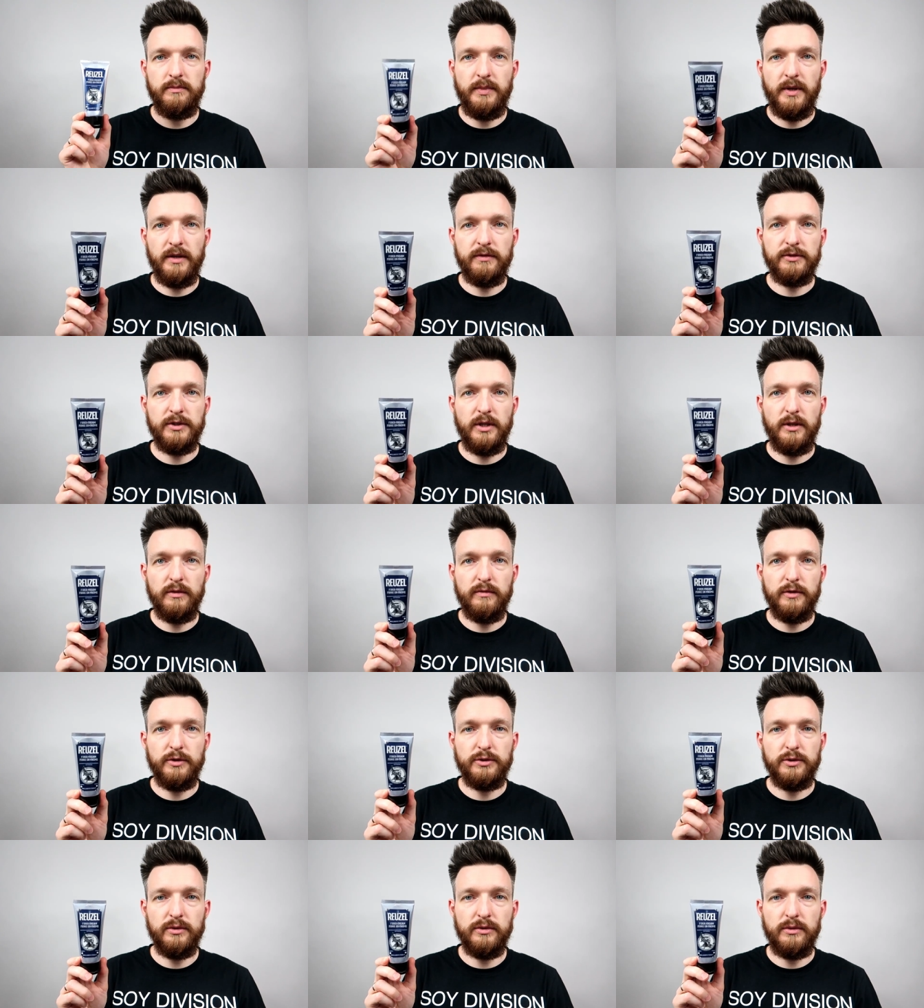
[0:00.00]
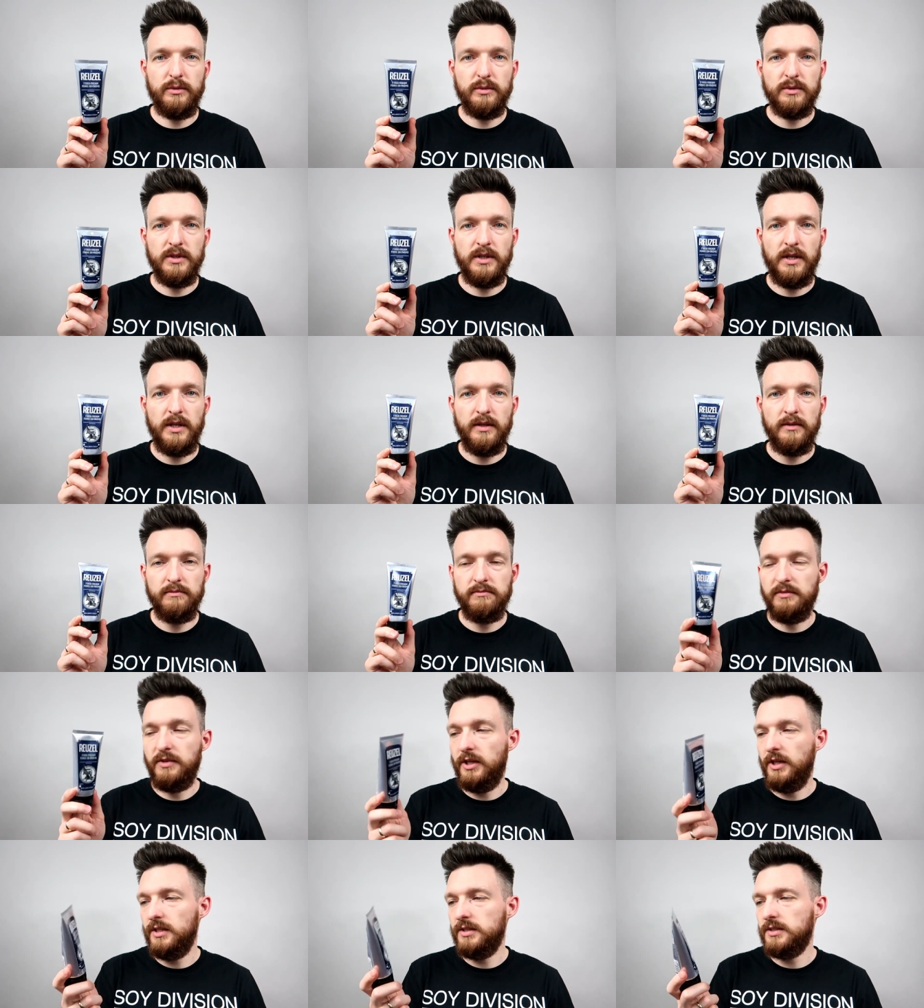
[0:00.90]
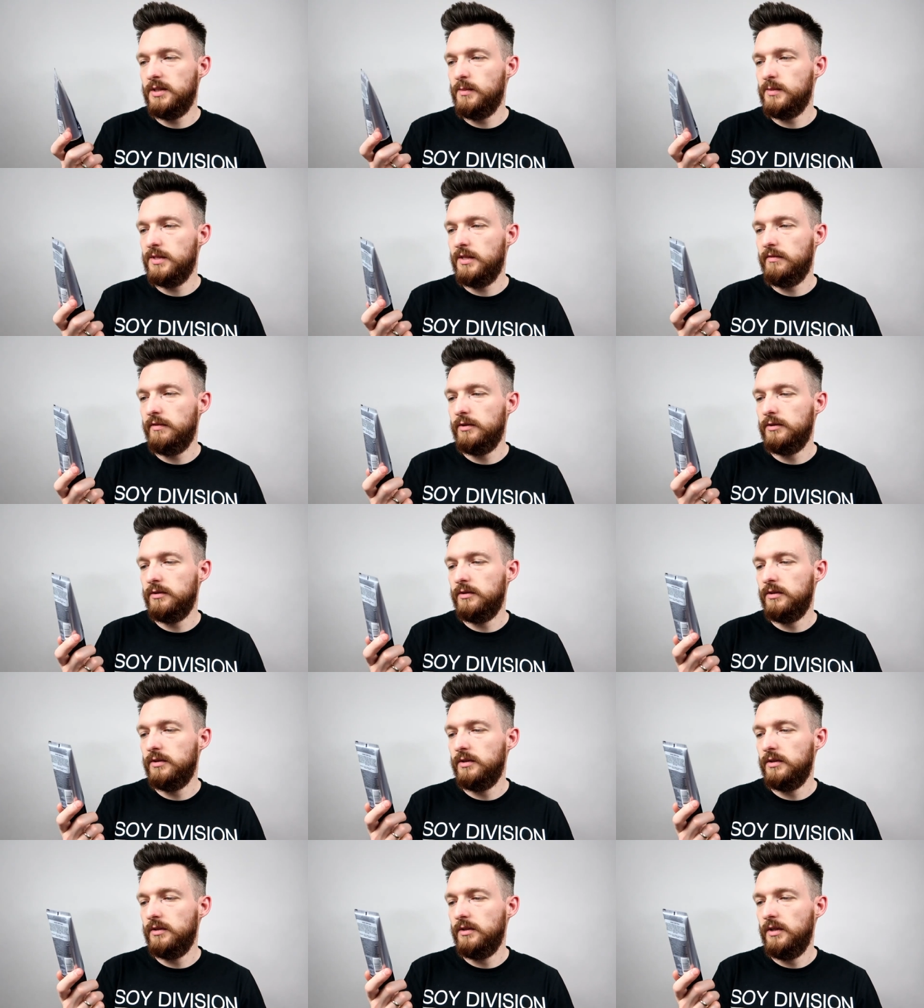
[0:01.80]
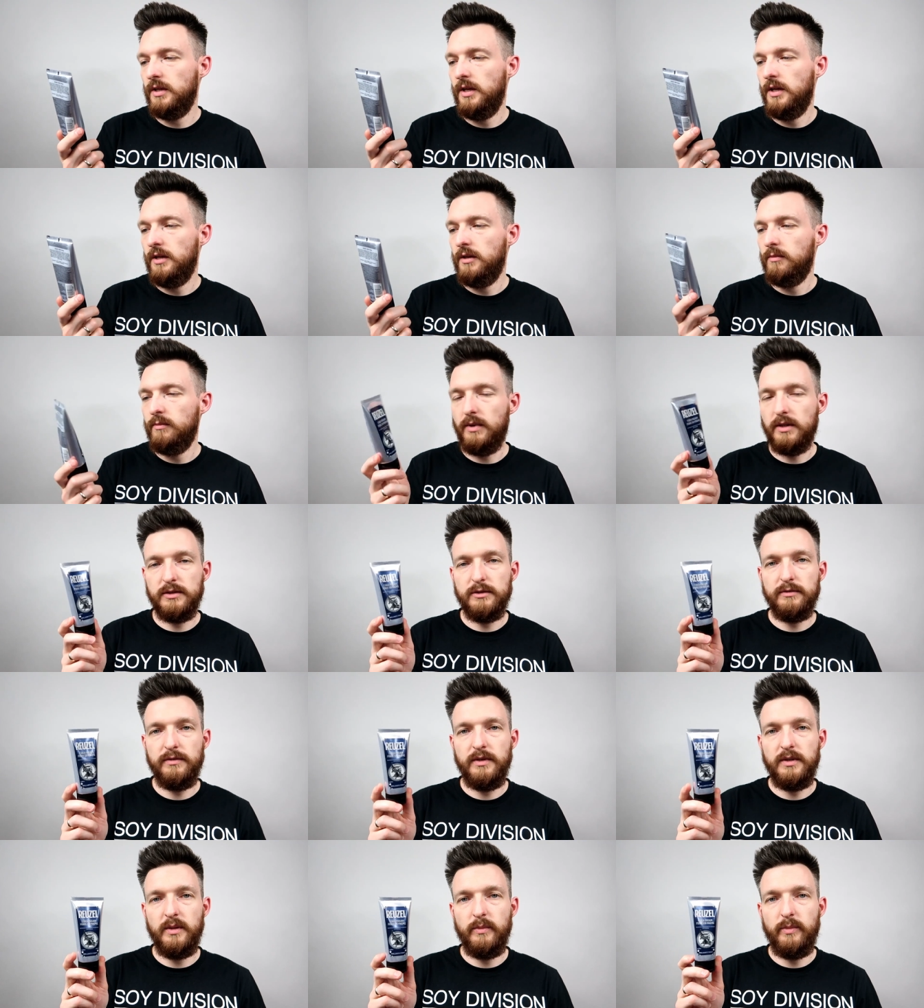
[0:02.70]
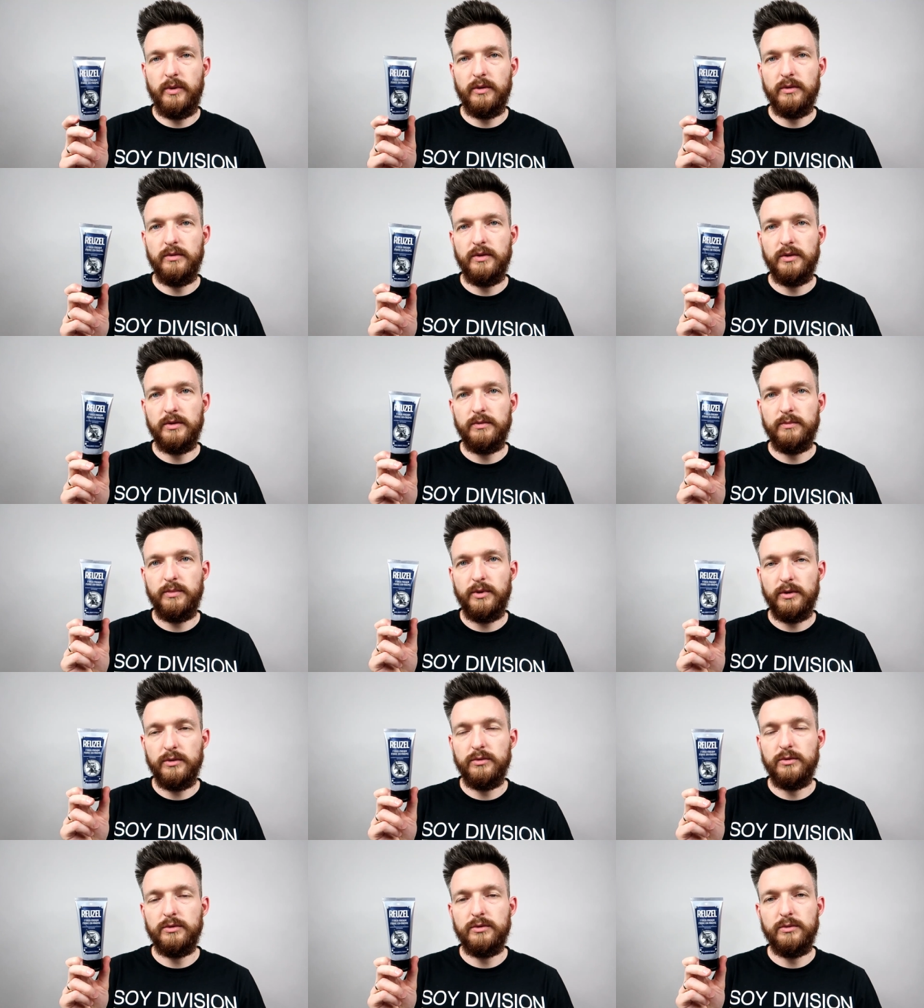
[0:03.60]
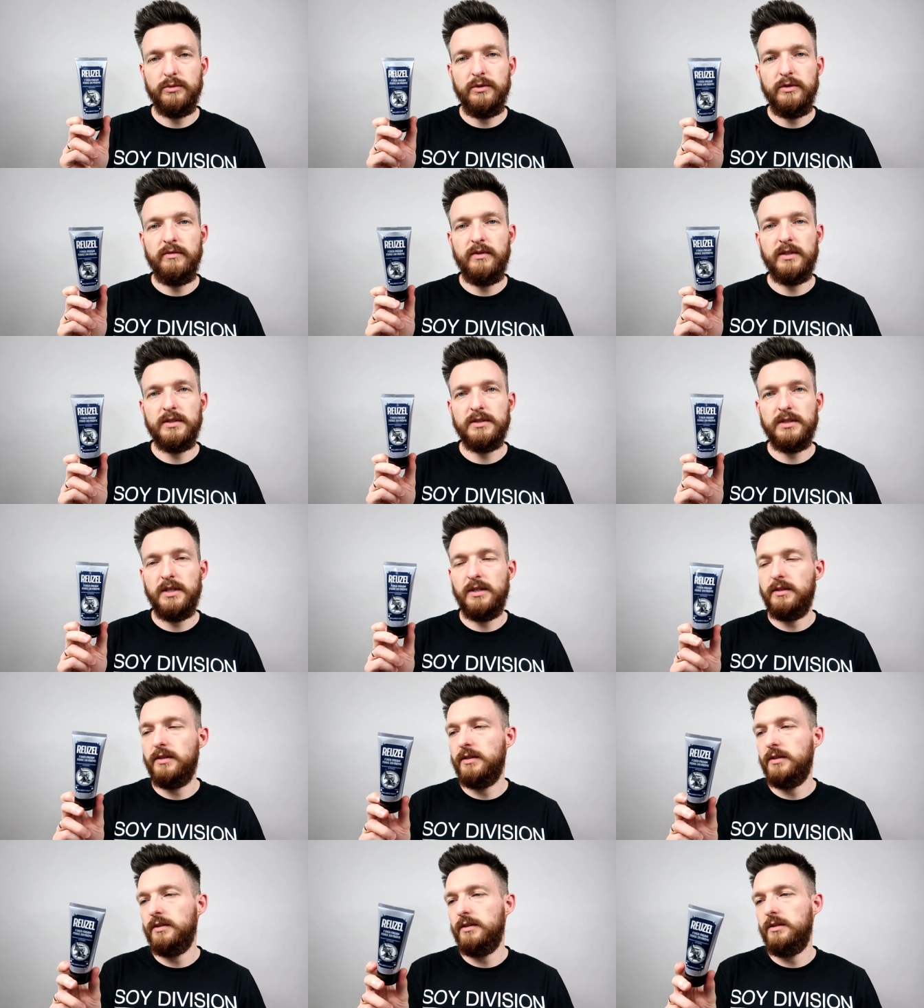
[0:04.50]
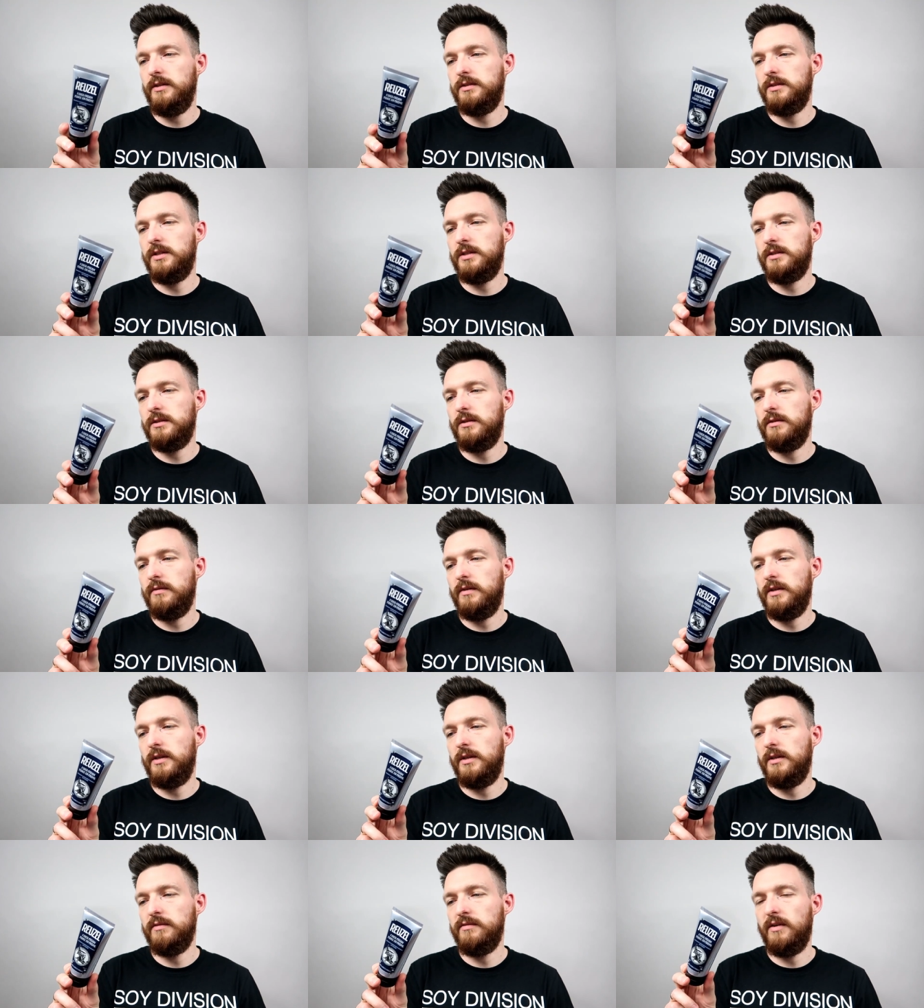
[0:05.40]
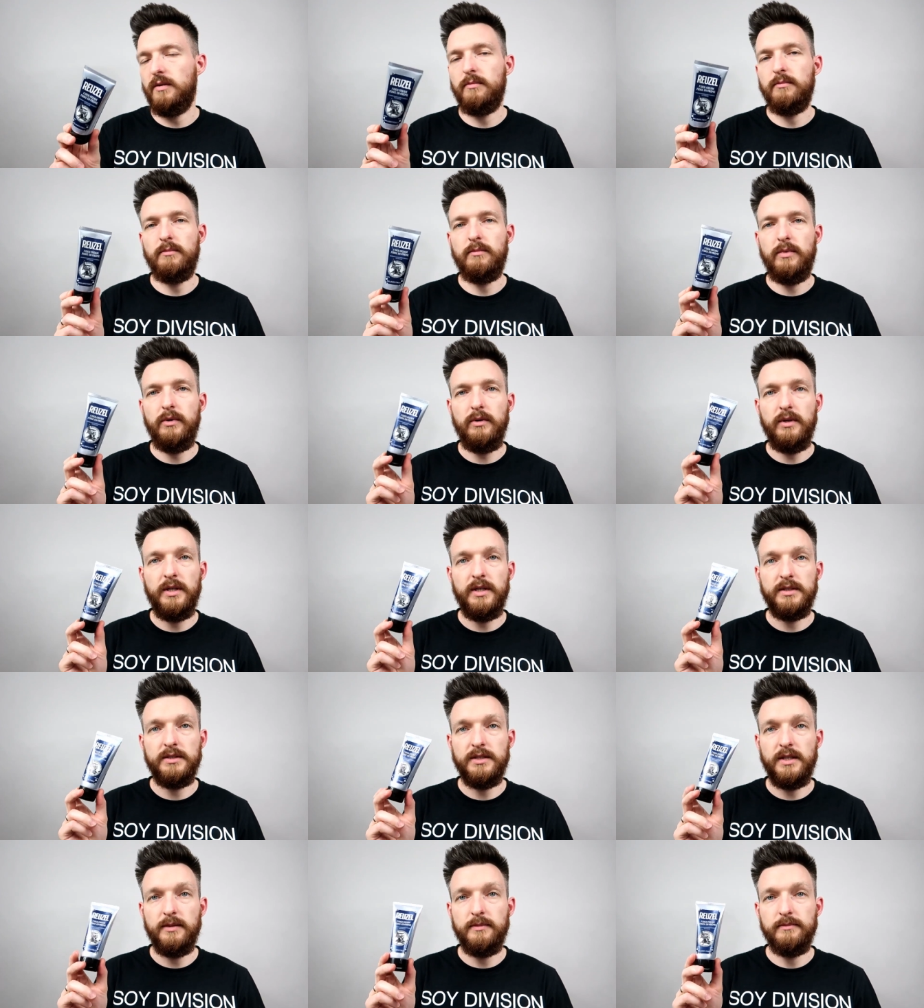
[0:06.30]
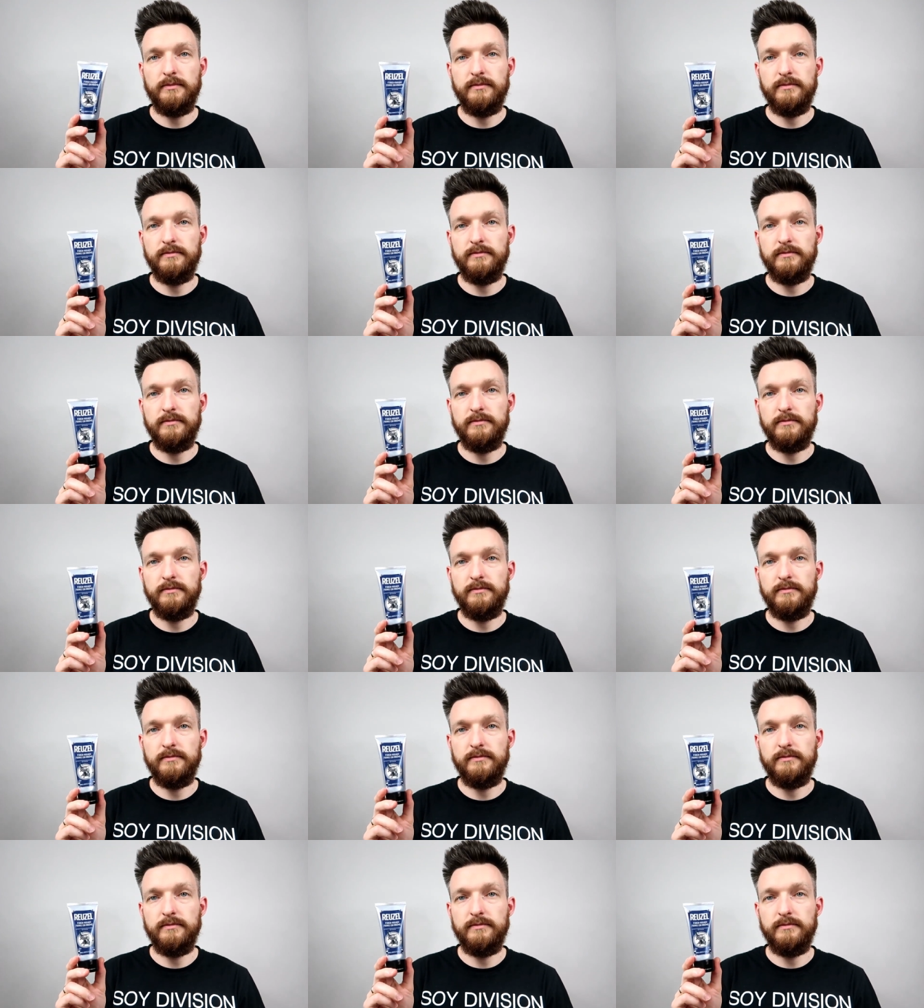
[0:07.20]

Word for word: pierwsza nowość od Ruzla, nie jestem zawiedziony, bardzo fajny produkt, produkt uniwersalny i zdecydowanie Wam polecam.